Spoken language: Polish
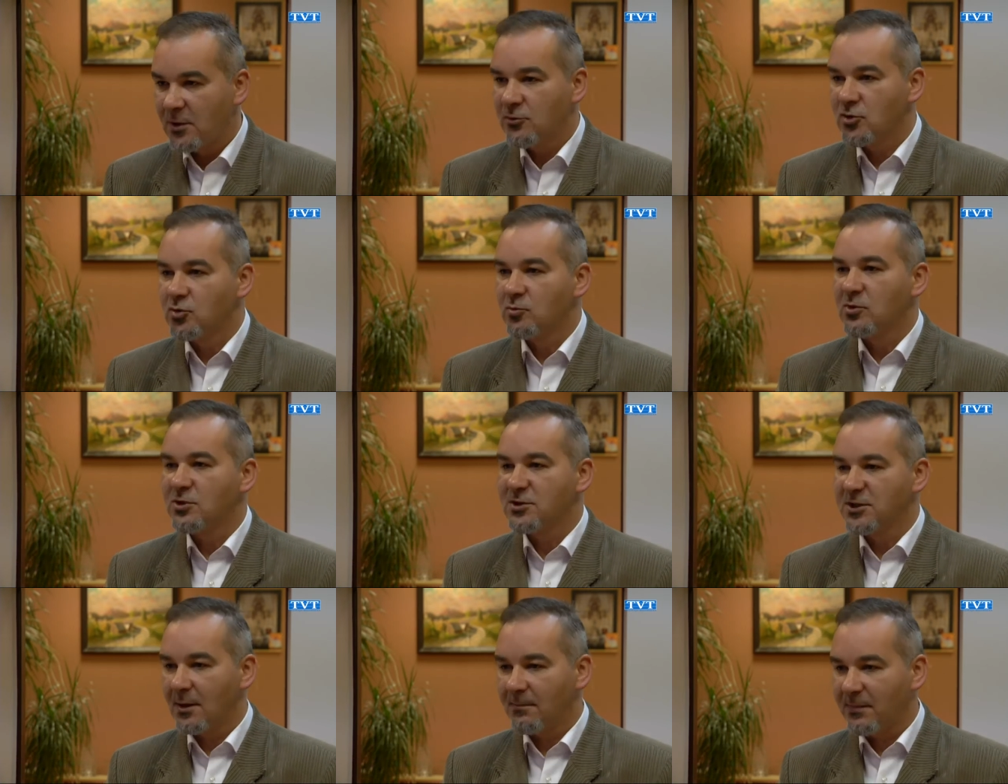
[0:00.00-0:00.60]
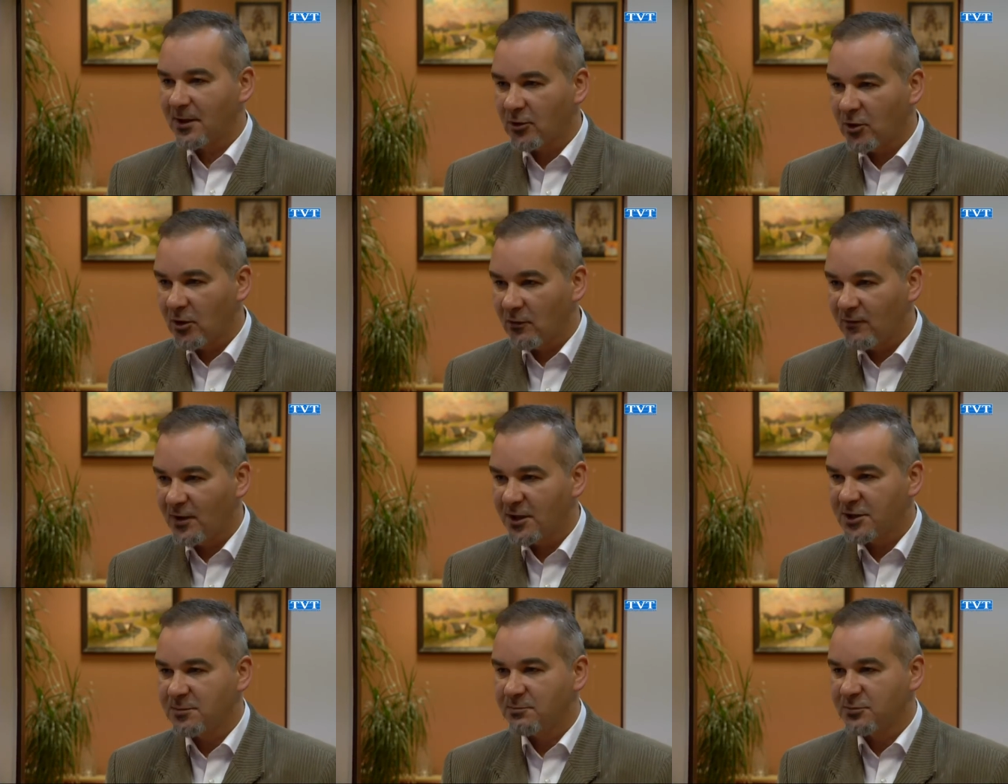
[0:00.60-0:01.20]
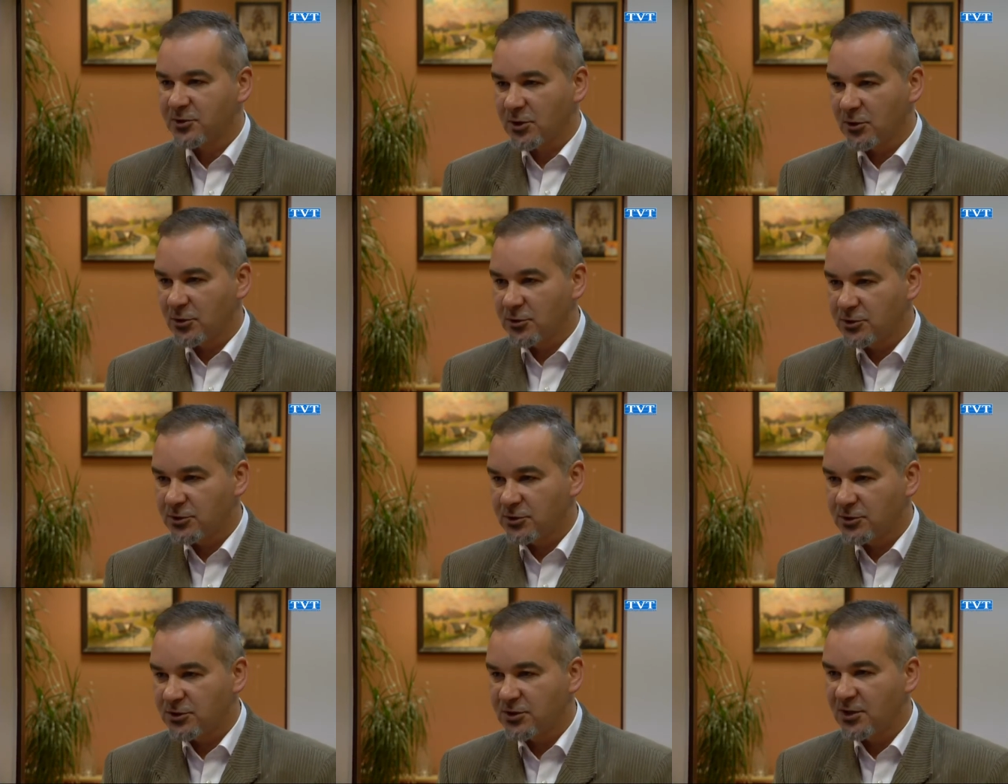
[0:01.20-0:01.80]
Już można parkować,
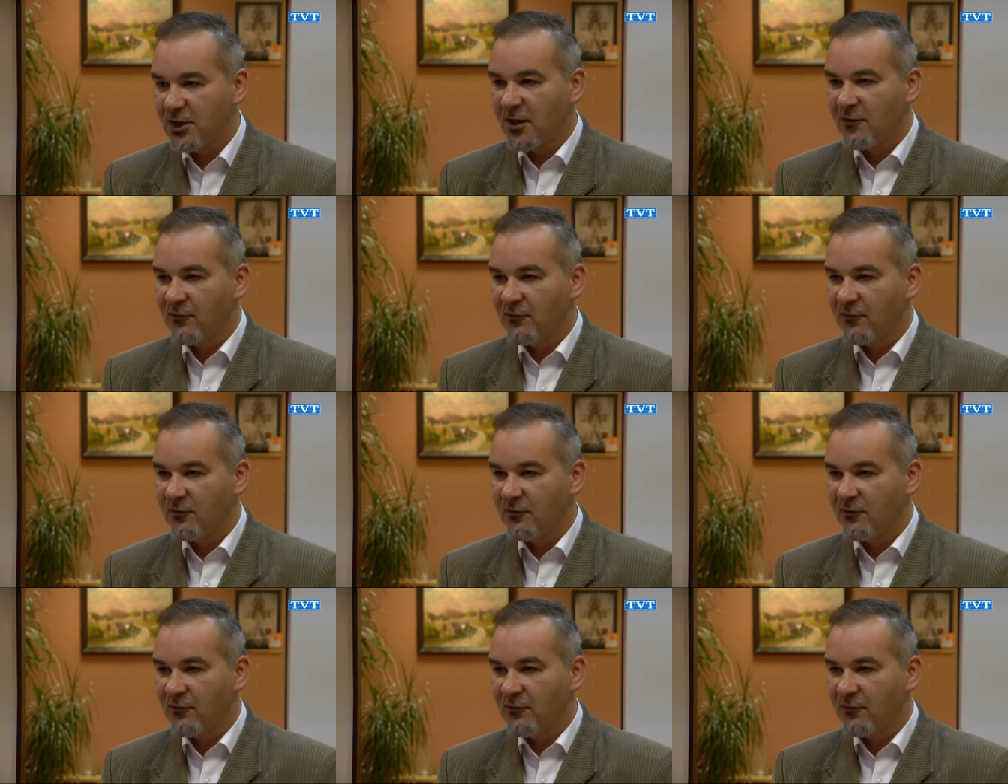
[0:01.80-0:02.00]
przechodzić.